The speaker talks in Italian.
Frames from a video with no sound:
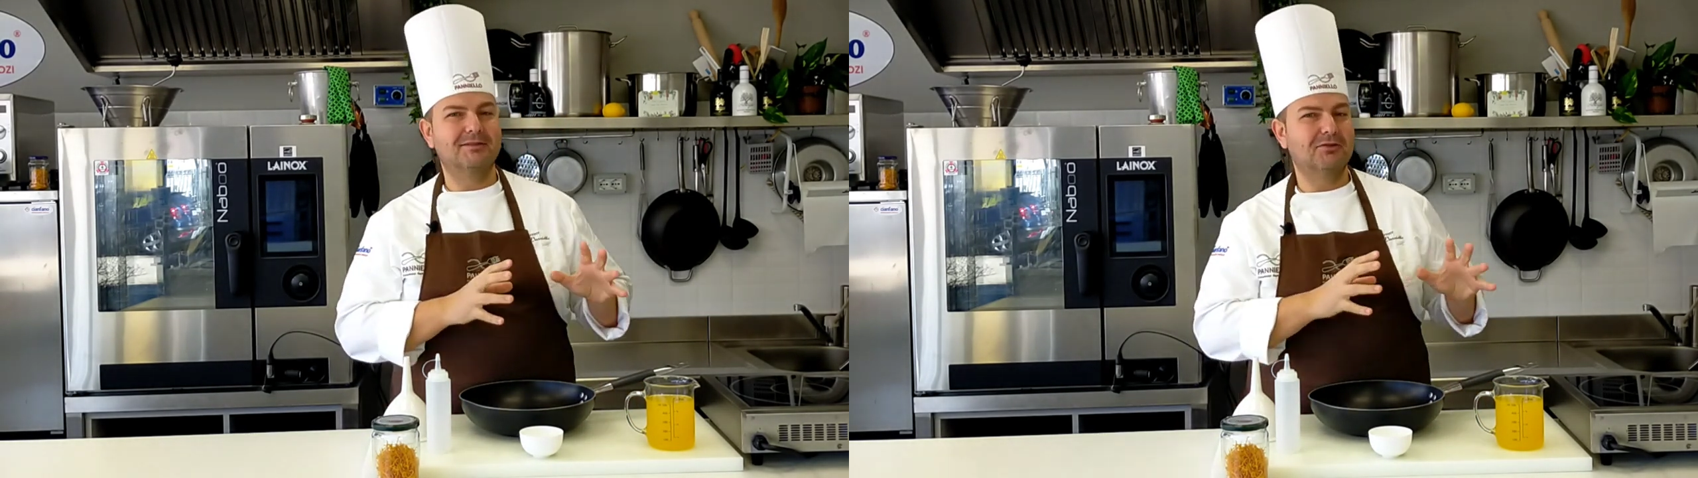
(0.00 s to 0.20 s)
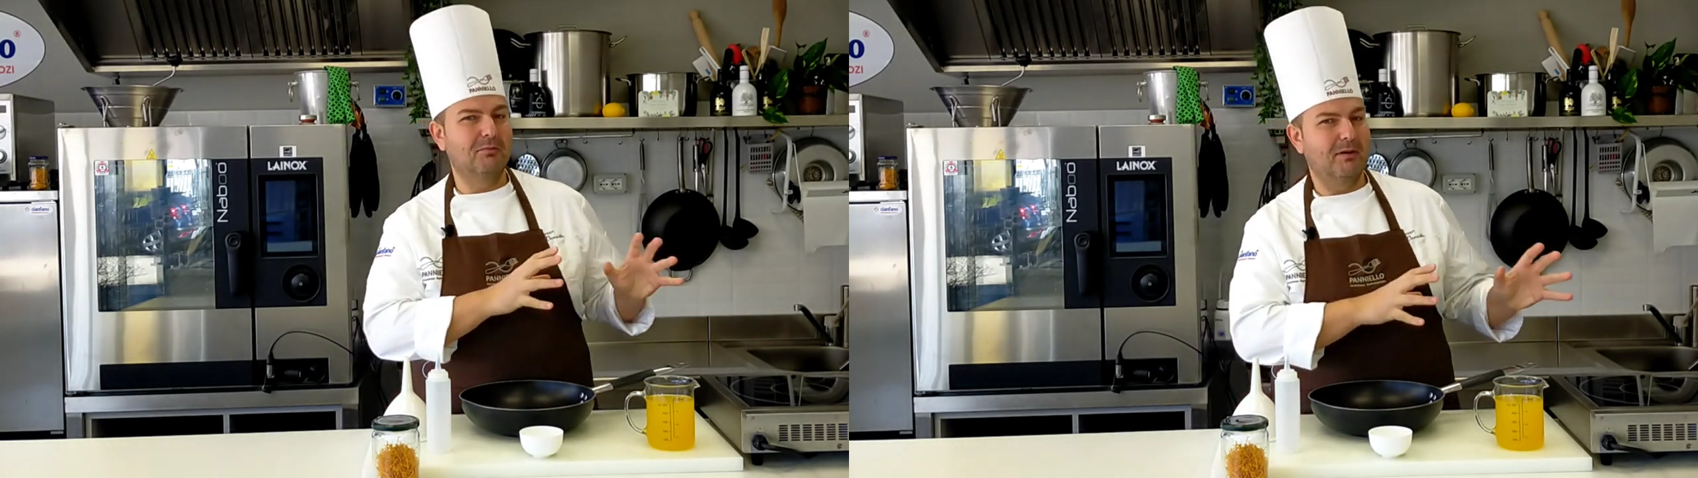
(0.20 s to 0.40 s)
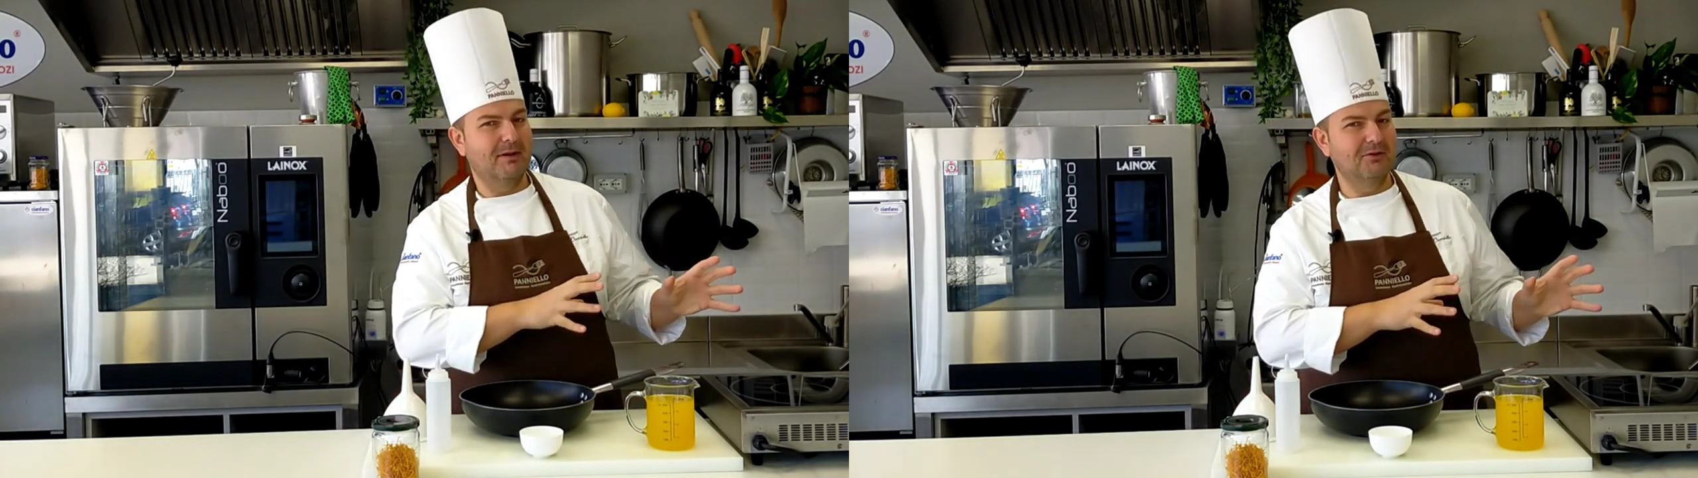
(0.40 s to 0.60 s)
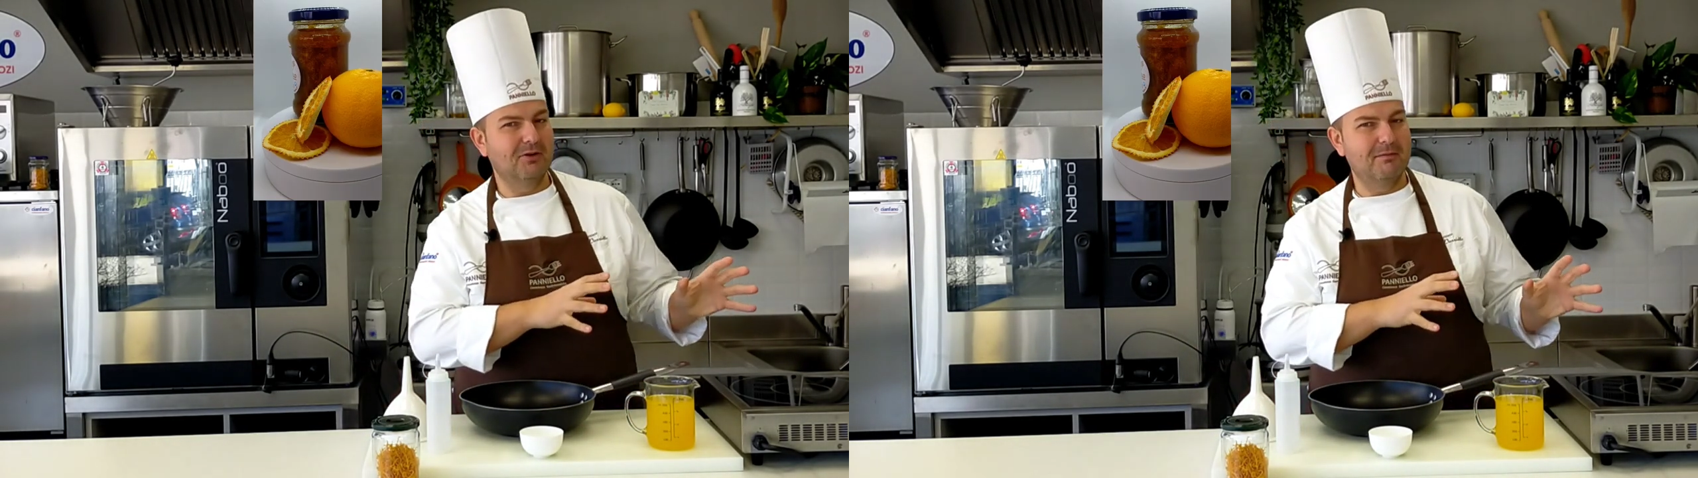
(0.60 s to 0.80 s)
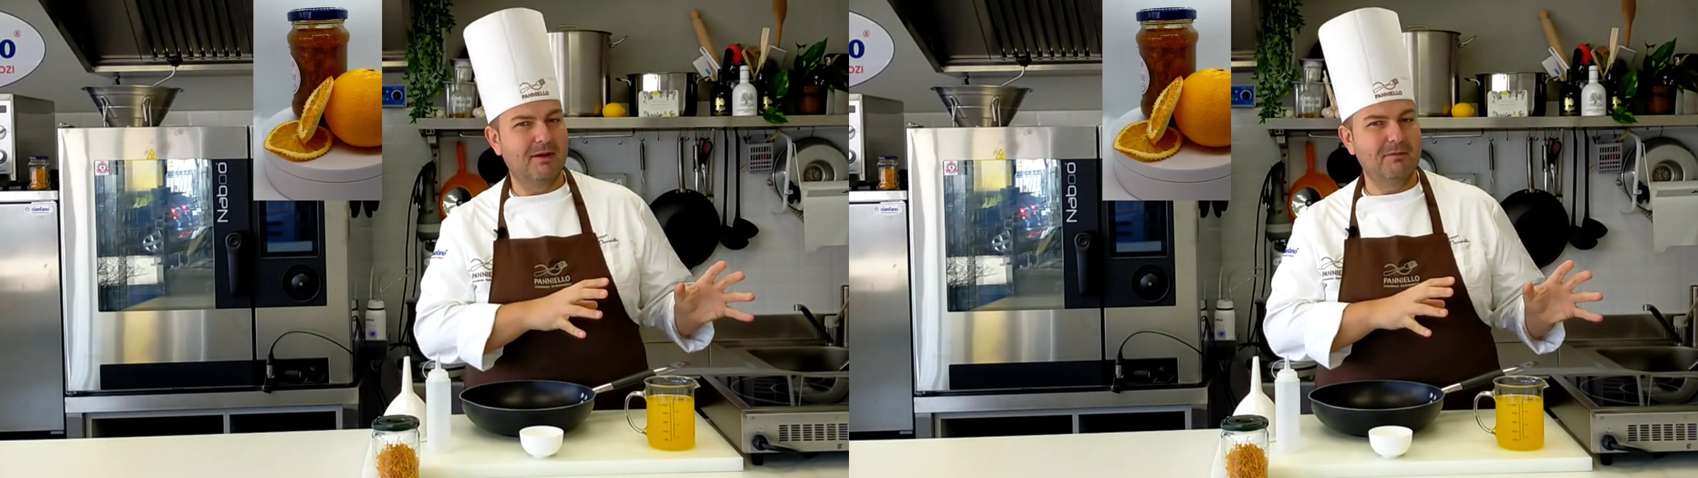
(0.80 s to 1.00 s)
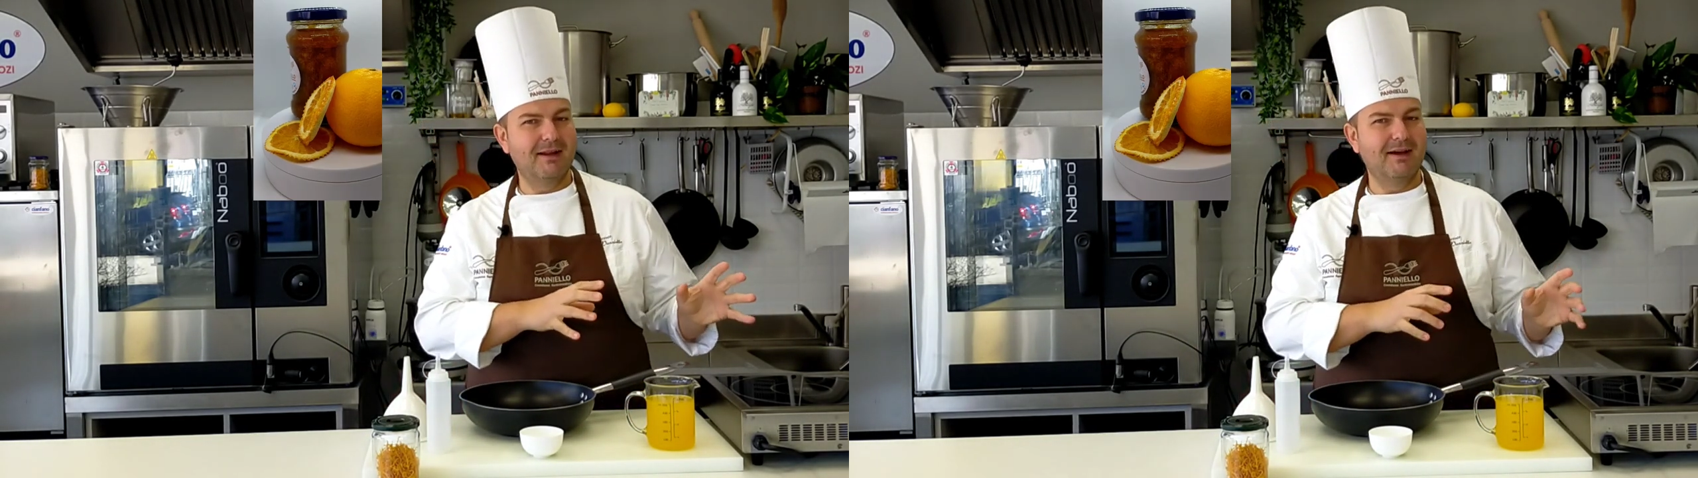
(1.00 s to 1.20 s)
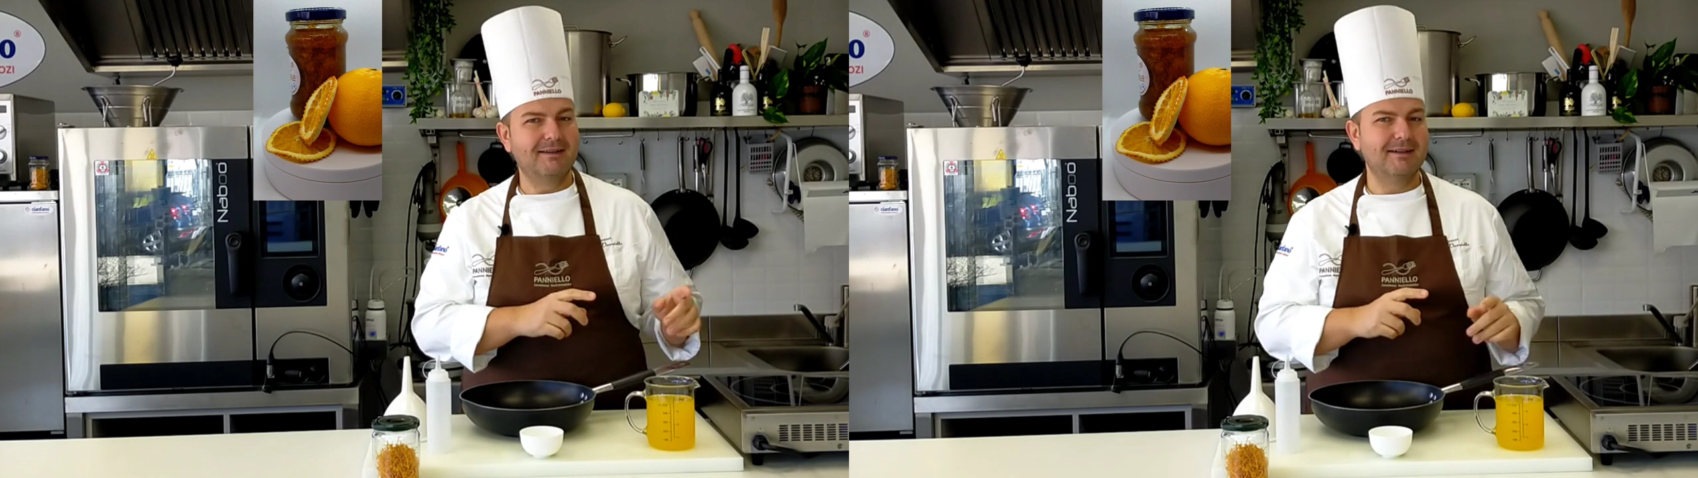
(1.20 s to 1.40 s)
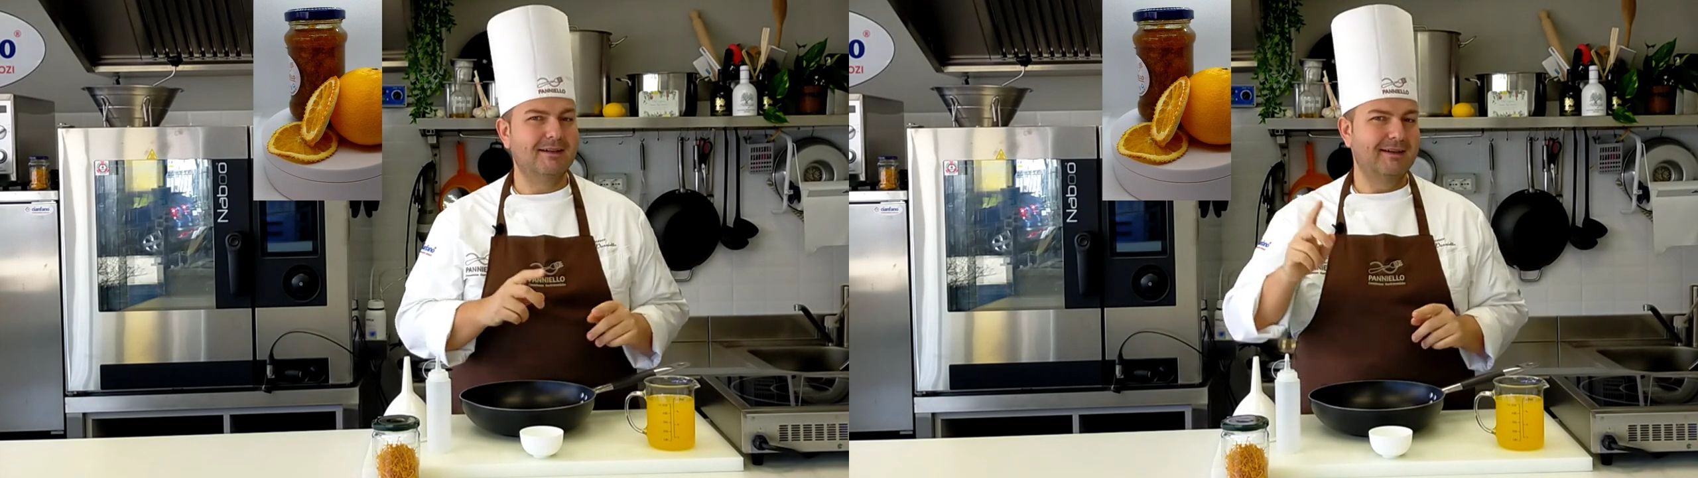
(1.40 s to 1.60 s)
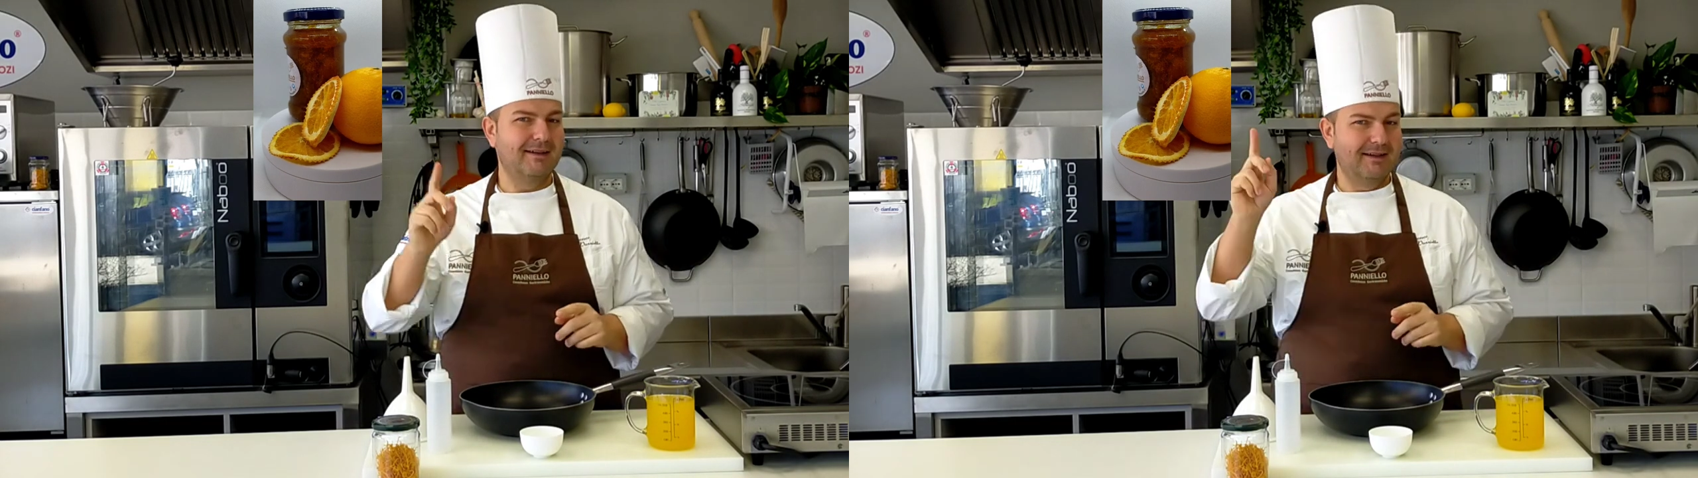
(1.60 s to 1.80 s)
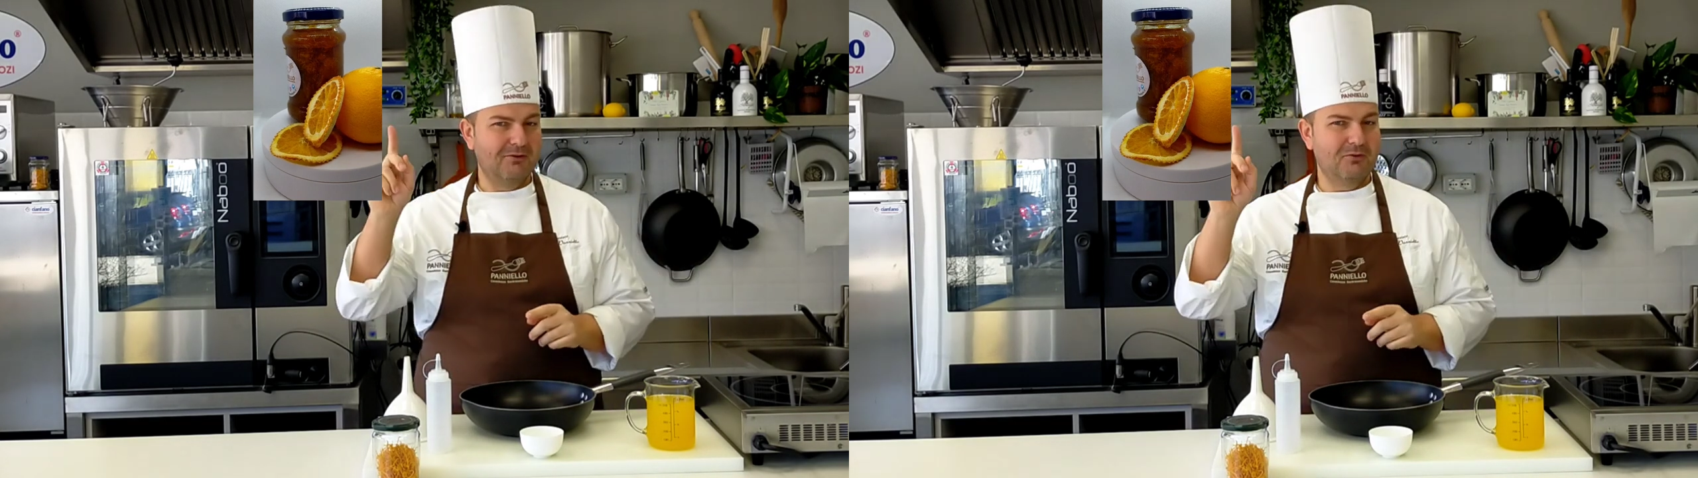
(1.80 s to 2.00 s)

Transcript: sto preparando la marmellata e